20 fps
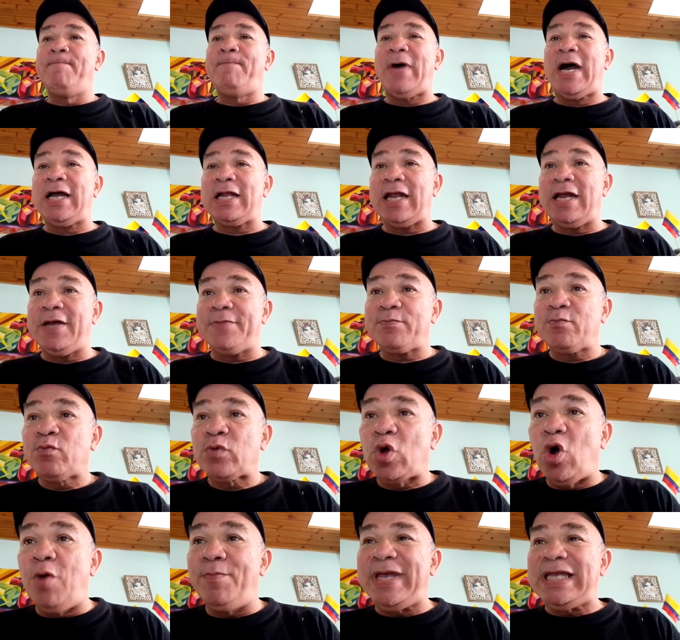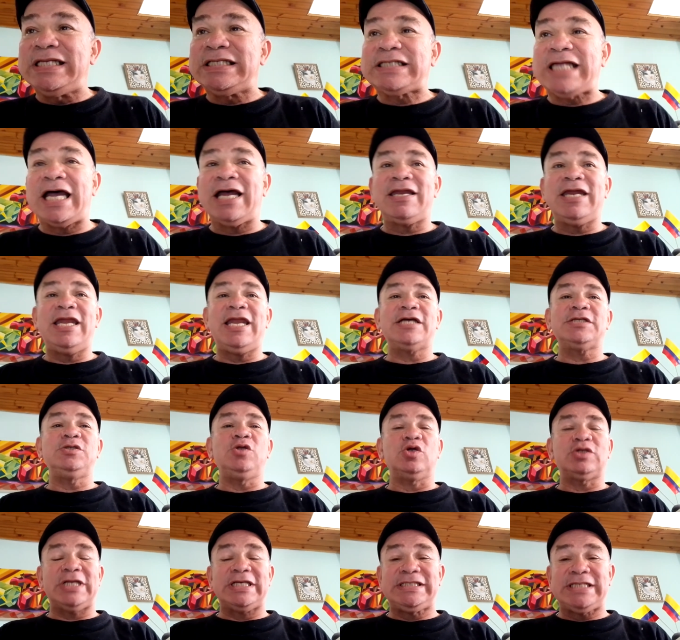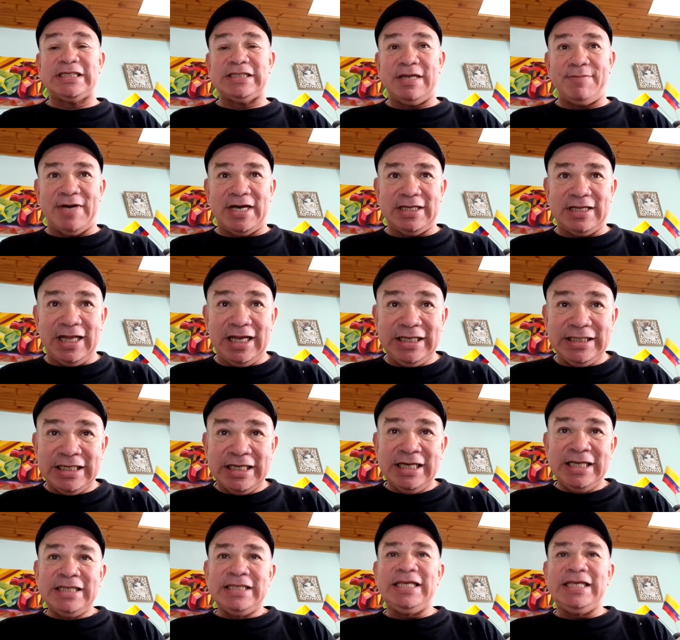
para comentarle las noticias de Madrid